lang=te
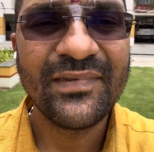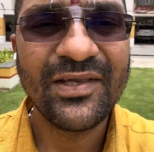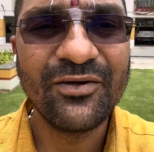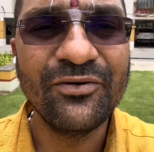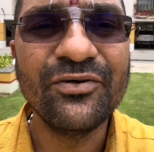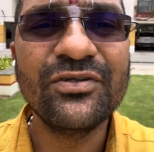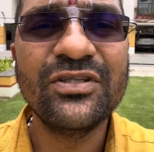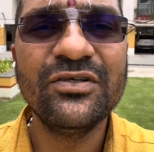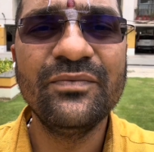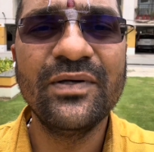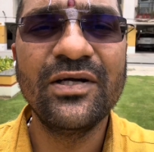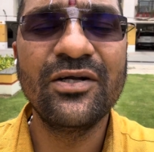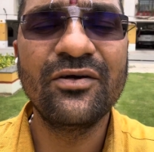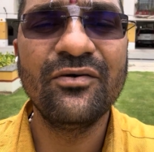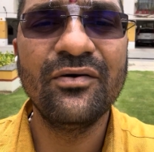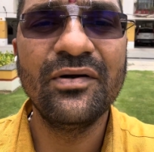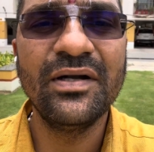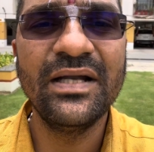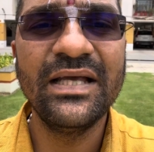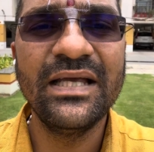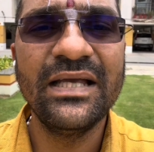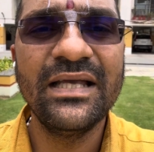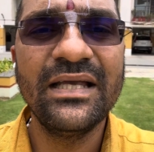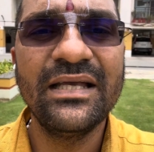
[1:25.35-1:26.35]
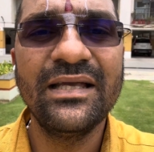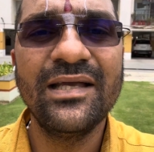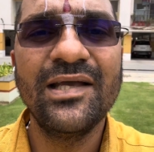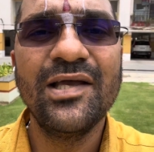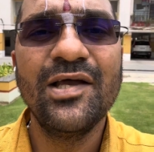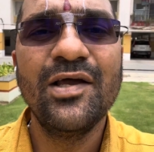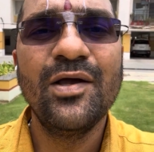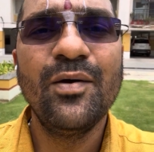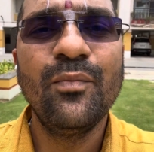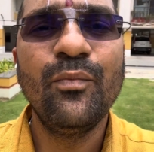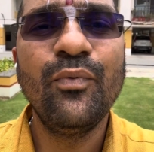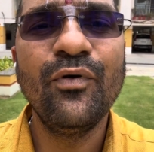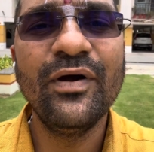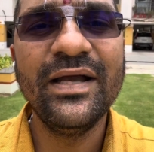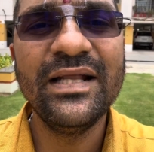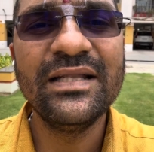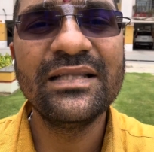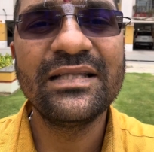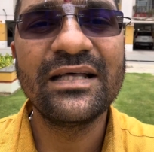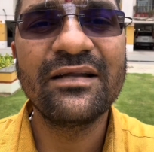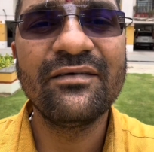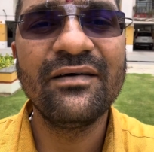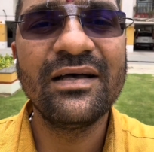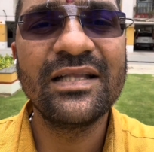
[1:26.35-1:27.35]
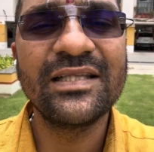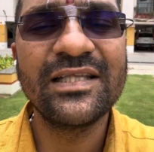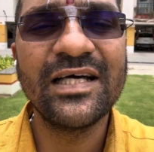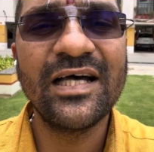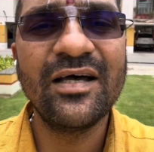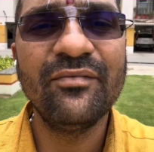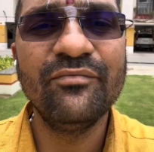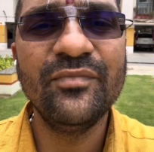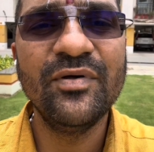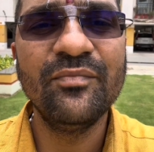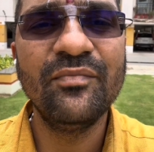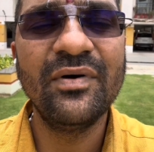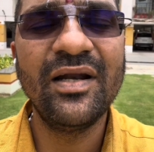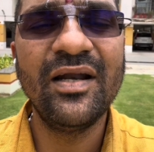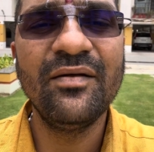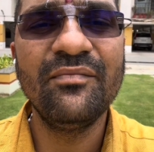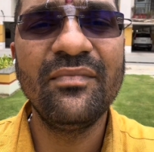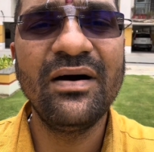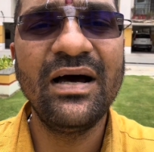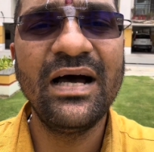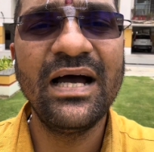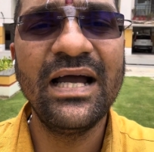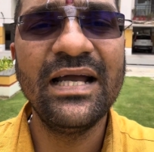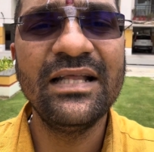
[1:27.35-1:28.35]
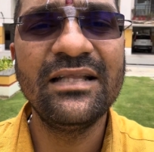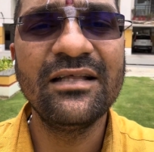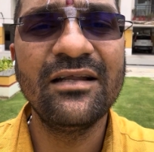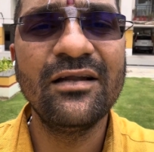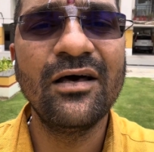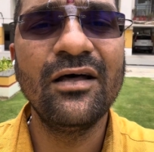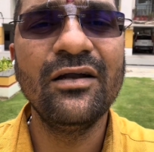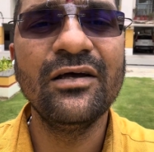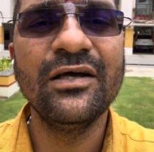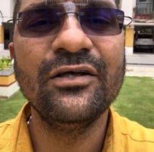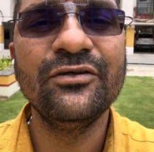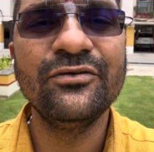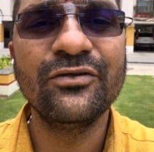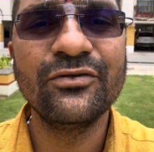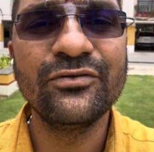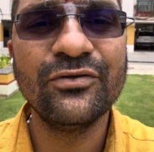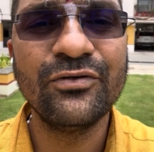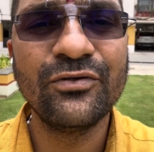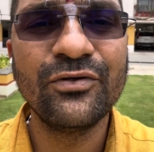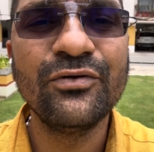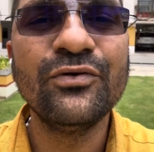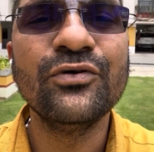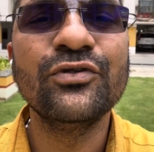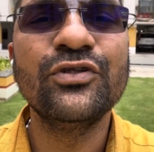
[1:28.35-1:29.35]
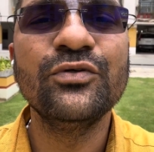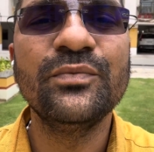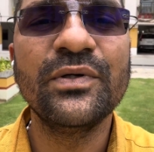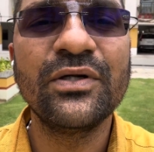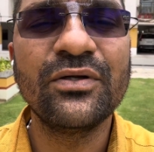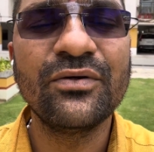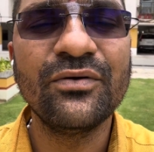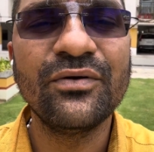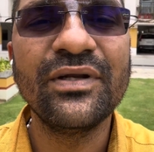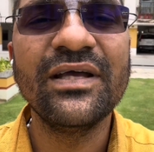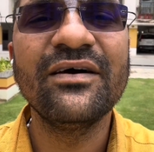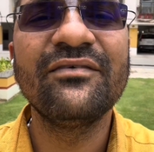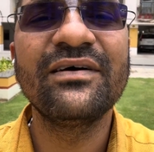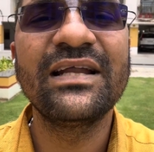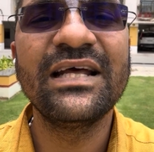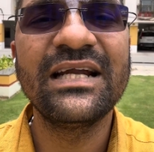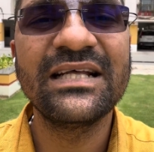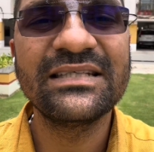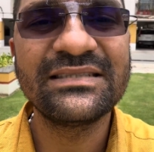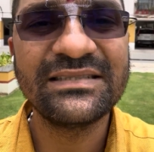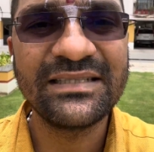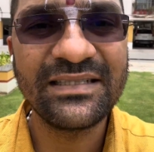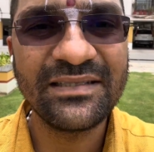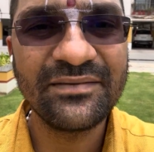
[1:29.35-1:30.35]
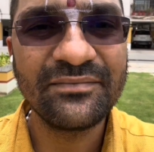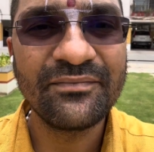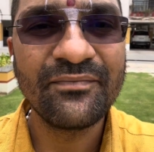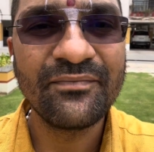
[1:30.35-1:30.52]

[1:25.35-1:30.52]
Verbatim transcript: గుర్తుపెట్టుకోండి పోయిన తర్వాత మిమ్మల్ని మహా అయితే నాలుగైదు రోజులు కూడా గుర్తుపెట్టుకోరు ఎవరైనా సరే